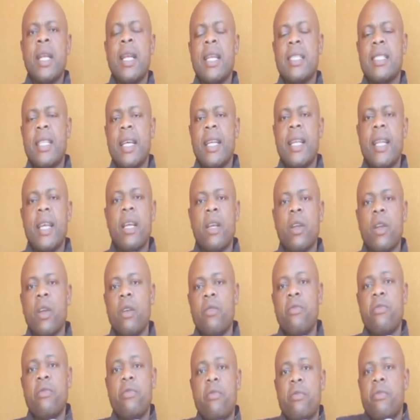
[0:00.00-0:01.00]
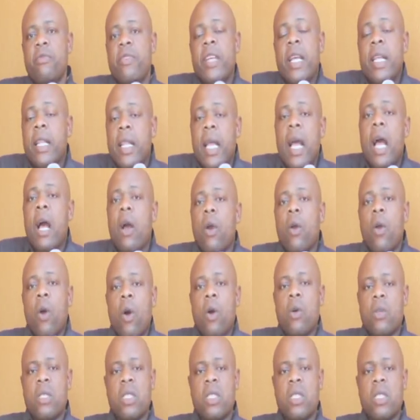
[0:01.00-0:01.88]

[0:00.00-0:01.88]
La SADEC viendra encore,